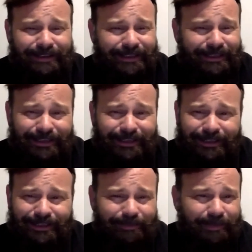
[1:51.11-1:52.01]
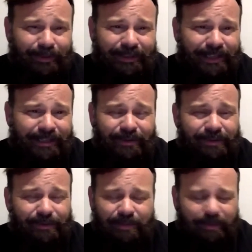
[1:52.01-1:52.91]
em, em biblioteca de
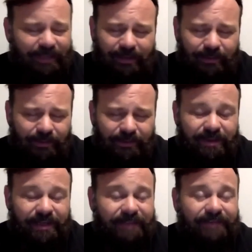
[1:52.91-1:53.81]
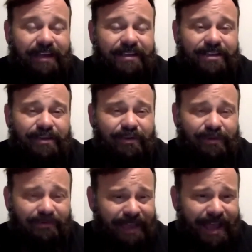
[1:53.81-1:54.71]
rodoviária, biblioteca não, meu Deus, em livraria de
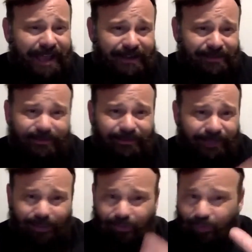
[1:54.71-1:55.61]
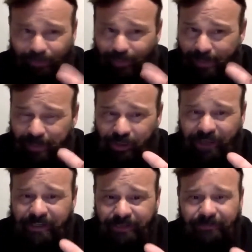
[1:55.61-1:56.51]
rodoviária, e não, tô, não é
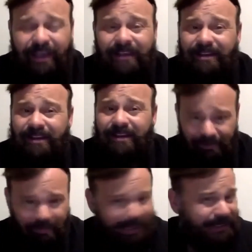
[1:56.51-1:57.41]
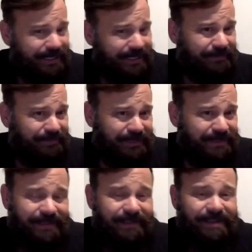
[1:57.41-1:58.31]
pejorativo, tá? Em banca de
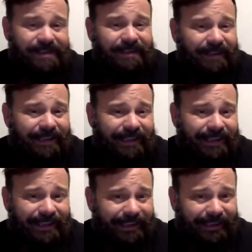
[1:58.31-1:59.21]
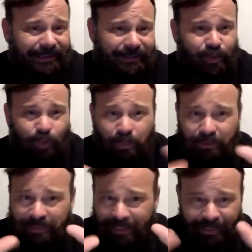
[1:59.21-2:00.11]
revista, é, descubra
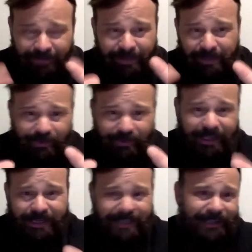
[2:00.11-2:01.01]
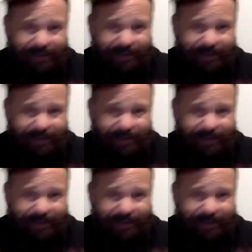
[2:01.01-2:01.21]
o segredo da maçonaria,